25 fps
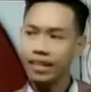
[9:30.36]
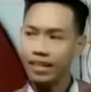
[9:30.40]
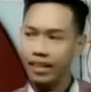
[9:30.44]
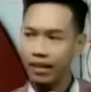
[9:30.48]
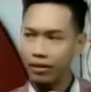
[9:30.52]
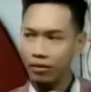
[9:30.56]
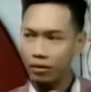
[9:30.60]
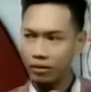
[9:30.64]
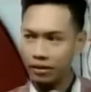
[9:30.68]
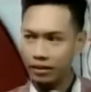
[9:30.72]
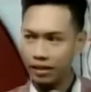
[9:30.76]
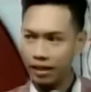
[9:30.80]

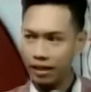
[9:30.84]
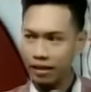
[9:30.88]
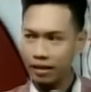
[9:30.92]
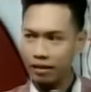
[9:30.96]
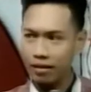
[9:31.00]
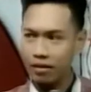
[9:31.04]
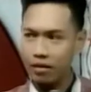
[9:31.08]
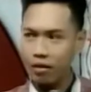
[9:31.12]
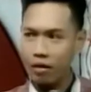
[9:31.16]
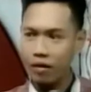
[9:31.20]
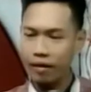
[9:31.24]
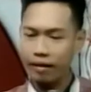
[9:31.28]
dokter,
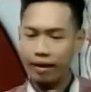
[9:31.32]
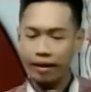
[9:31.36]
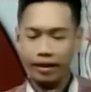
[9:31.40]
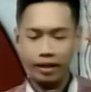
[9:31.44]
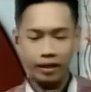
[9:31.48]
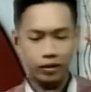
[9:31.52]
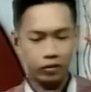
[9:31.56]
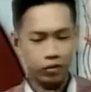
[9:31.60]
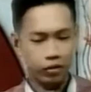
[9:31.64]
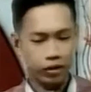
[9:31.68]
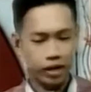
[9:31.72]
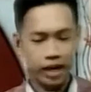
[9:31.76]
orang
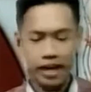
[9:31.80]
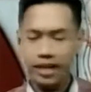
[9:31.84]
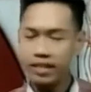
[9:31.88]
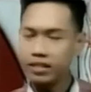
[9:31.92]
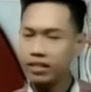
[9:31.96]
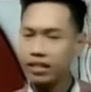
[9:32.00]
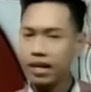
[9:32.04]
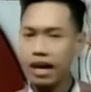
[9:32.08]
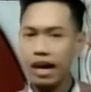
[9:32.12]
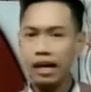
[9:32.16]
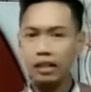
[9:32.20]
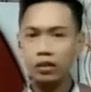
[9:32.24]

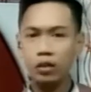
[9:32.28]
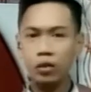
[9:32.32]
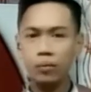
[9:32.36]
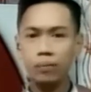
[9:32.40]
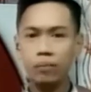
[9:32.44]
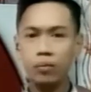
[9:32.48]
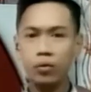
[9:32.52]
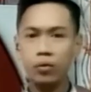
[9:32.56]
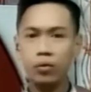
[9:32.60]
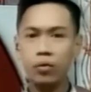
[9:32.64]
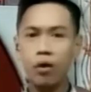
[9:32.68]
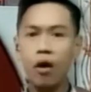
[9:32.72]
Indonesia
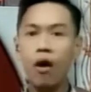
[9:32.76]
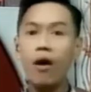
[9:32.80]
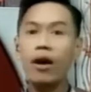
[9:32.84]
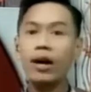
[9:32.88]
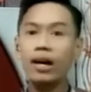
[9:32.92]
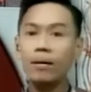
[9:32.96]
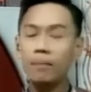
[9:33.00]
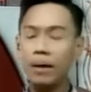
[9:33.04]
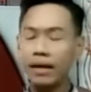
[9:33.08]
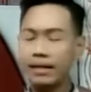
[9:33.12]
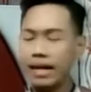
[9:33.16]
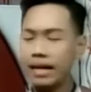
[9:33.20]
ataupun
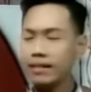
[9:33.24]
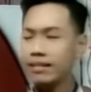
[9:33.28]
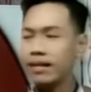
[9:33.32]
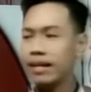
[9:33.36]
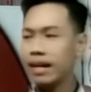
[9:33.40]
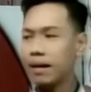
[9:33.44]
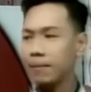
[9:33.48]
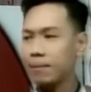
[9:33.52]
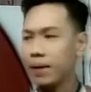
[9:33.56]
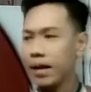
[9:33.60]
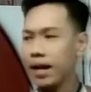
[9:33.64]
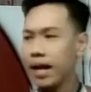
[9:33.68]
orang Makassar
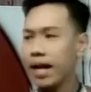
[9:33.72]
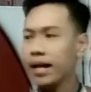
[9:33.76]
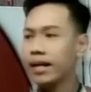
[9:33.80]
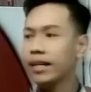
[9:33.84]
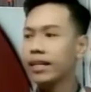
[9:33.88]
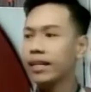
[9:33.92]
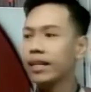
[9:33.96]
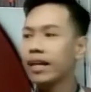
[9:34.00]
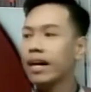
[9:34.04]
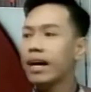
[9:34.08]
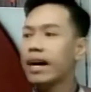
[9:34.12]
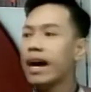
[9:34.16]

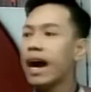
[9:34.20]
lagi